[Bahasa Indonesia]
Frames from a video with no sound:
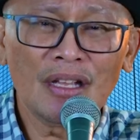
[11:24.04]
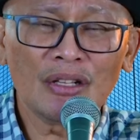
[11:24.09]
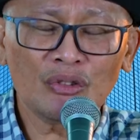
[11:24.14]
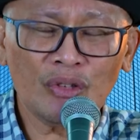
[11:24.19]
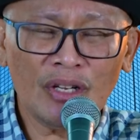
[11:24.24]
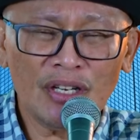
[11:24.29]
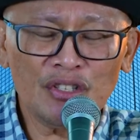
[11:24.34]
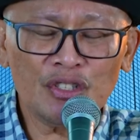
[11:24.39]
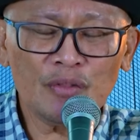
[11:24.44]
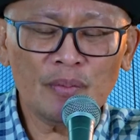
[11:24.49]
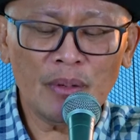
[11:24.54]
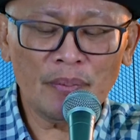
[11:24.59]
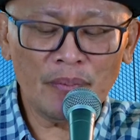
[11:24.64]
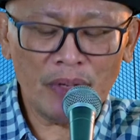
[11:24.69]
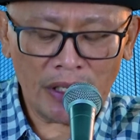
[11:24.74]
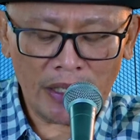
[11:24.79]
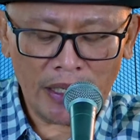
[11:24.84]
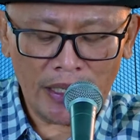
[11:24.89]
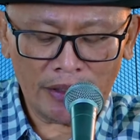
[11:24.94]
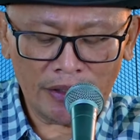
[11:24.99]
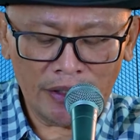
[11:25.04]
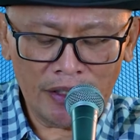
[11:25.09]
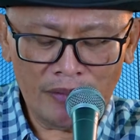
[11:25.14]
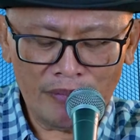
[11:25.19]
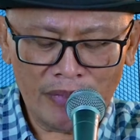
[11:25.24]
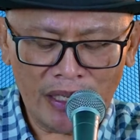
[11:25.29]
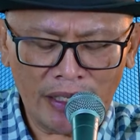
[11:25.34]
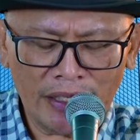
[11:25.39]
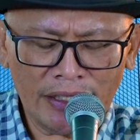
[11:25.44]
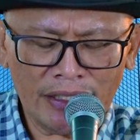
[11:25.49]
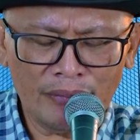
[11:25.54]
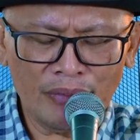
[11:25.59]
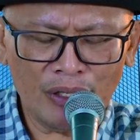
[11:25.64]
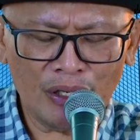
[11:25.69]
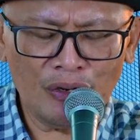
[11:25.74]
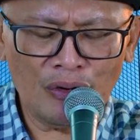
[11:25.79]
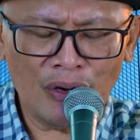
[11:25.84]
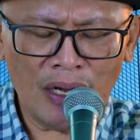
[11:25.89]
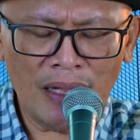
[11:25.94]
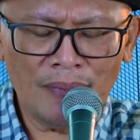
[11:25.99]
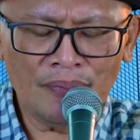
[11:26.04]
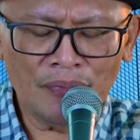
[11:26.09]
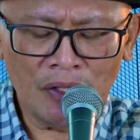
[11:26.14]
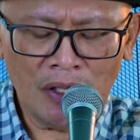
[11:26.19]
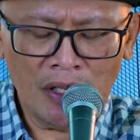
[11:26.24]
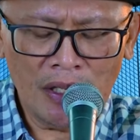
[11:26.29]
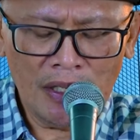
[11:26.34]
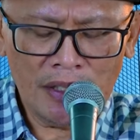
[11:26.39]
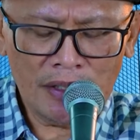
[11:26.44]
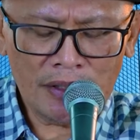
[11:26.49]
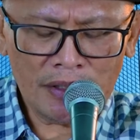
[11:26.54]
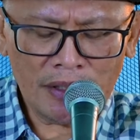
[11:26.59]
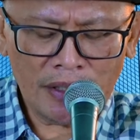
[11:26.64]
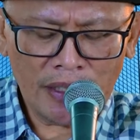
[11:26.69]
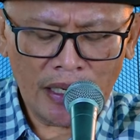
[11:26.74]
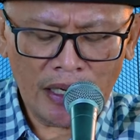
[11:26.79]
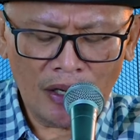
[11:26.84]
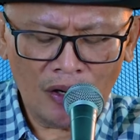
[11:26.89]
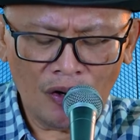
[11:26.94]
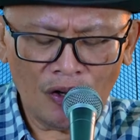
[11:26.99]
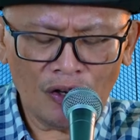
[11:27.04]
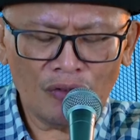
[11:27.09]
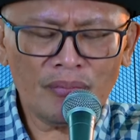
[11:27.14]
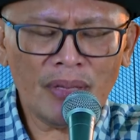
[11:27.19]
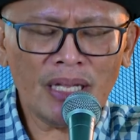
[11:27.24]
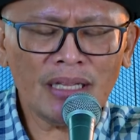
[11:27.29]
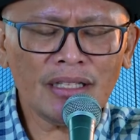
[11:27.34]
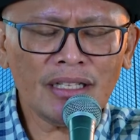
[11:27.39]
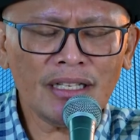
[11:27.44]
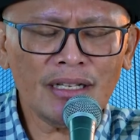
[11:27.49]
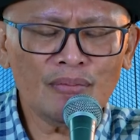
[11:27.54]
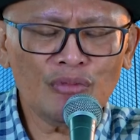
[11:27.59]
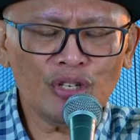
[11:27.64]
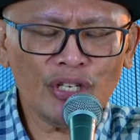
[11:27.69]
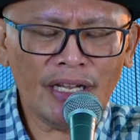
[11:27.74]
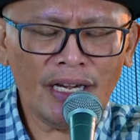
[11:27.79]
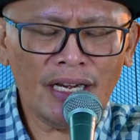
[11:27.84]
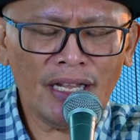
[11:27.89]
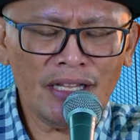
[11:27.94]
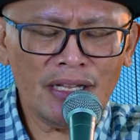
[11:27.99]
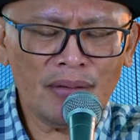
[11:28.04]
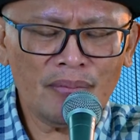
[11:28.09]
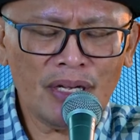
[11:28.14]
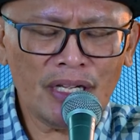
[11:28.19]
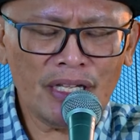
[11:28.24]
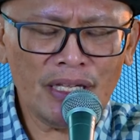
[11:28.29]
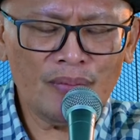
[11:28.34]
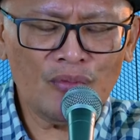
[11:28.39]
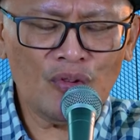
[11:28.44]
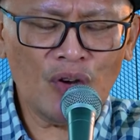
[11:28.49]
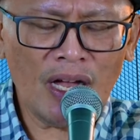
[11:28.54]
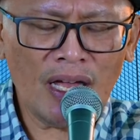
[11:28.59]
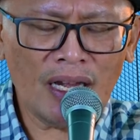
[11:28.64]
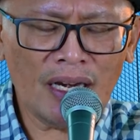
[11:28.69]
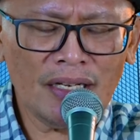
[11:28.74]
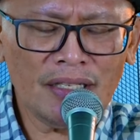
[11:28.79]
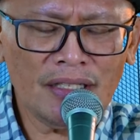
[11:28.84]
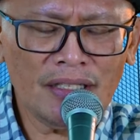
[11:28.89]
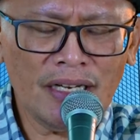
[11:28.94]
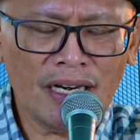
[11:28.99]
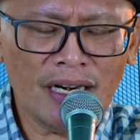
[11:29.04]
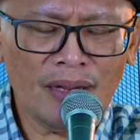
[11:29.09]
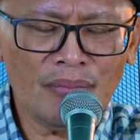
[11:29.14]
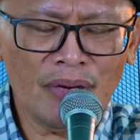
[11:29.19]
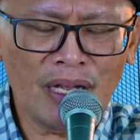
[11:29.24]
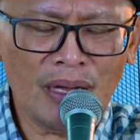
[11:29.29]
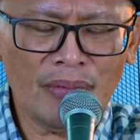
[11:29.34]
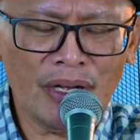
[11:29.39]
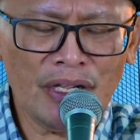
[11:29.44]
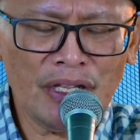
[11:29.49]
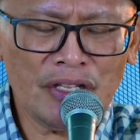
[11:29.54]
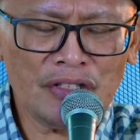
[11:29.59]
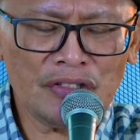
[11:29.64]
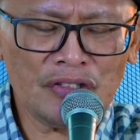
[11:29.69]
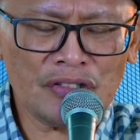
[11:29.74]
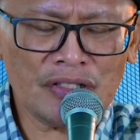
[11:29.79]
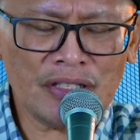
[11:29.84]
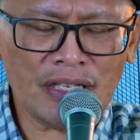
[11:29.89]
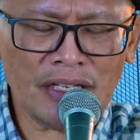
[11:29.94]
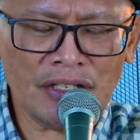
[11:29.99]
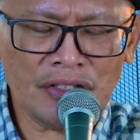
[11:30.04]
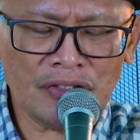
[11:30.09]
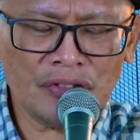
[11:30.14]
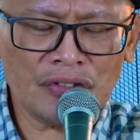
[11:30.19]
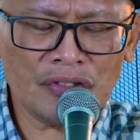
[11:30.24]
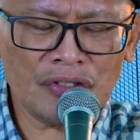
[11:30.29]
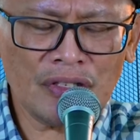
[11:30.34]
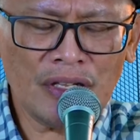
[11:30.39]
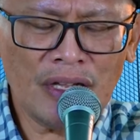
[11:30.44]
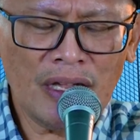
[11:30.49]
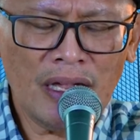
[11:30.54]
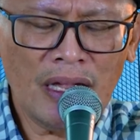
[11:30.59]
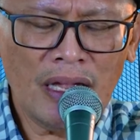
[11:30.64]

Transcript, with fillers: Tuhan Yesus memberkati, mari kita berdoa. Segala hormat, kemuliaan hanya bagimu Allah di dalam nama Yesus Kristus.